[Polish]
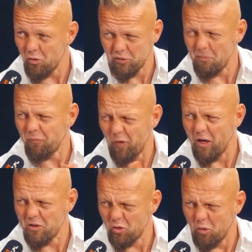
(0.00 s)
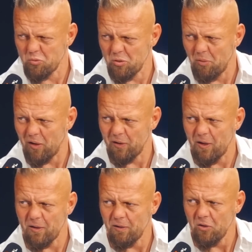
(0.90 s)
I on tam ma fajnie, dobrze ma,
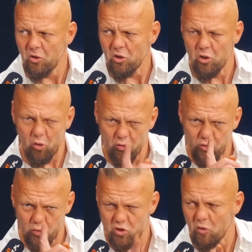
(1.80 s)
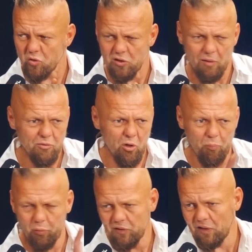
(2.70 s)
nie? I on słyszał, że tam
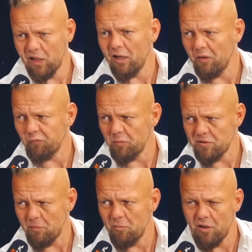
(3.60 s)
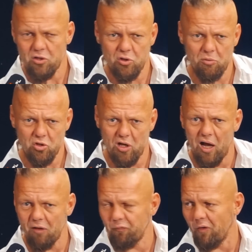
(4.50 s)
nieopodal dalej w tym samym lesie mieszka
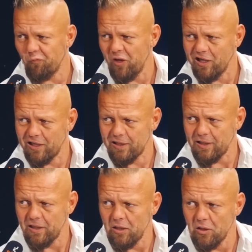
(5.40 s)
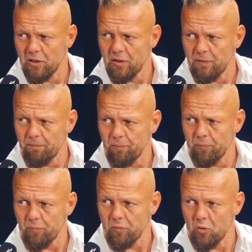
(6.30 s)
alfa wilk.
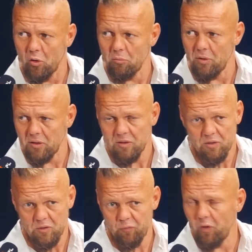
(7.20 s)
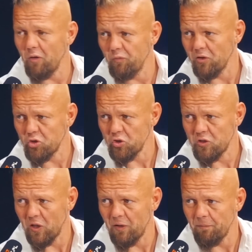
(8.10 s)
I on ma swoje
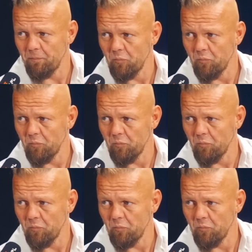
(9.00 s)
wilczyce.